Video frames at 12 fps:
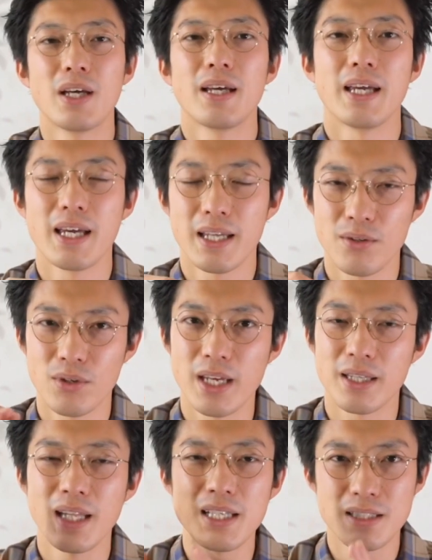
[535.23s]
えーと
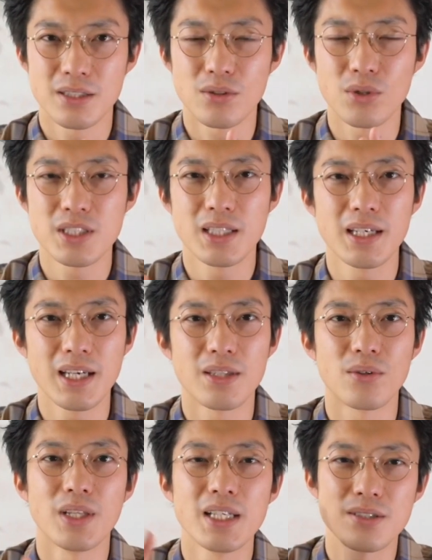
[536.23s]
ね、那須栃木県
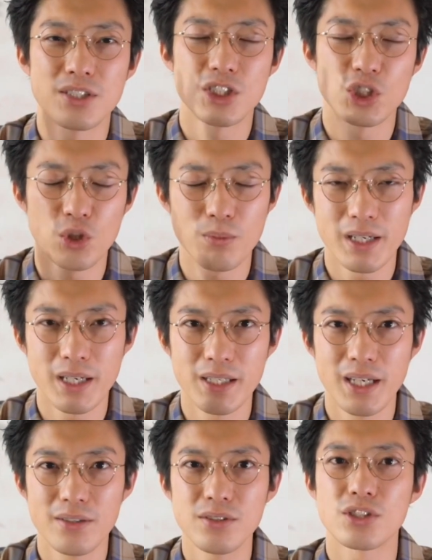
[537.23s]
の那須塩原
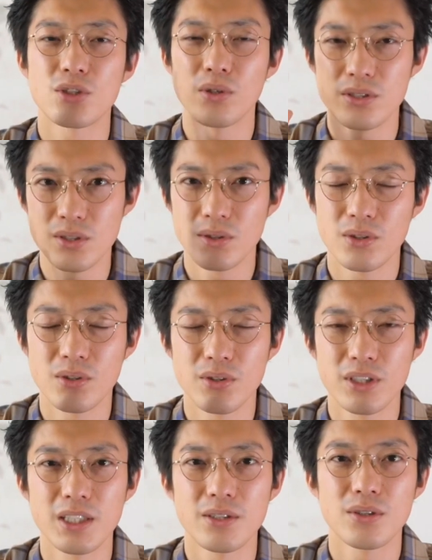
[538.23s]
にある正蔵
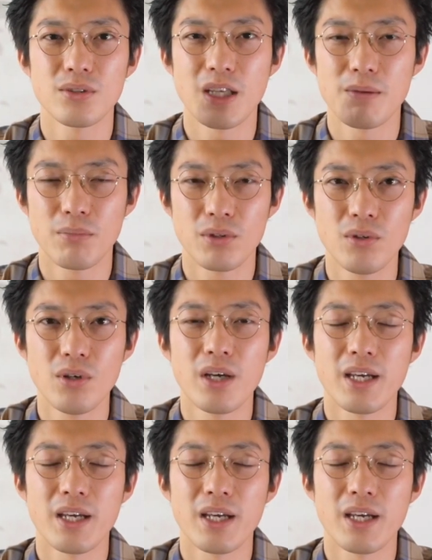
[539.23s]
コーヒーという店舗の、